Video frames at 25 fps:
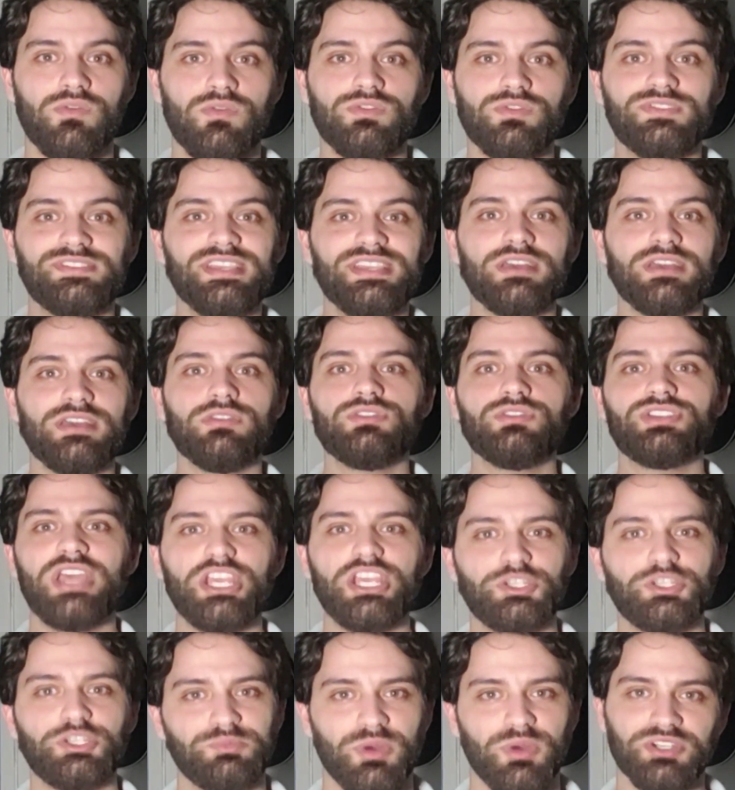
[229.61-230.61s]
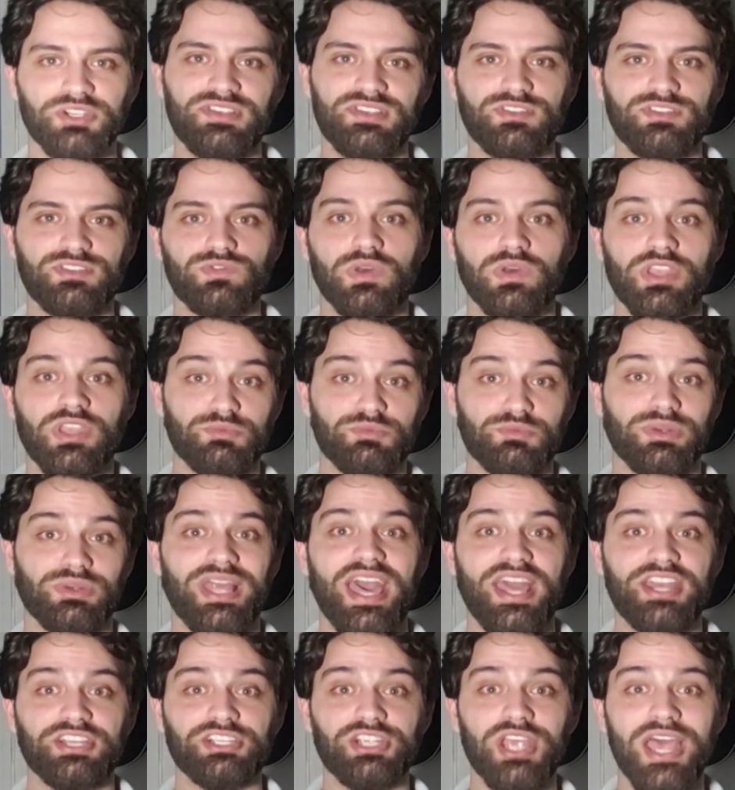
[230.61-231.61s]
O ciclo de resposta sexual das
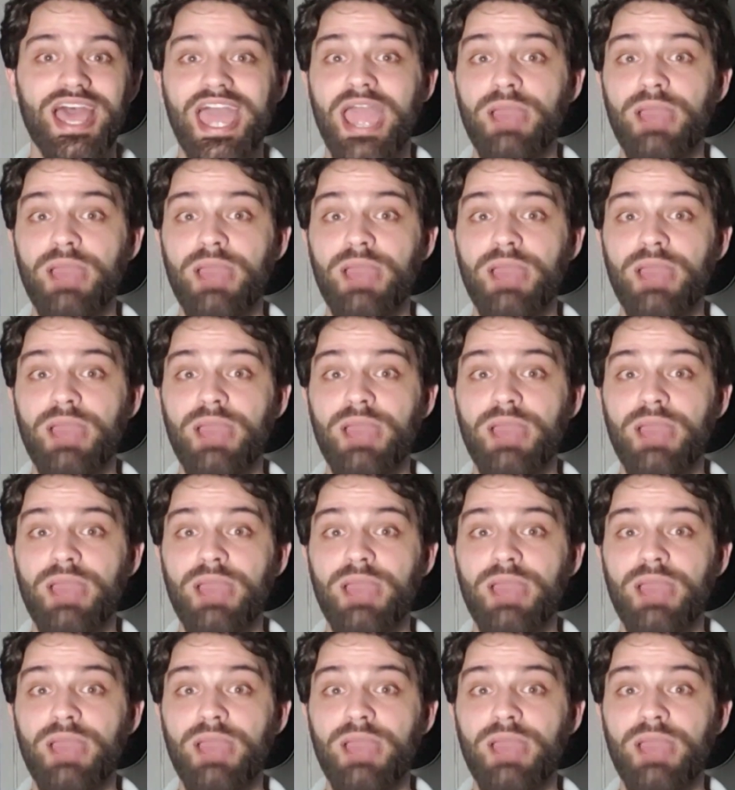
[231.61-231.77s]
mulheres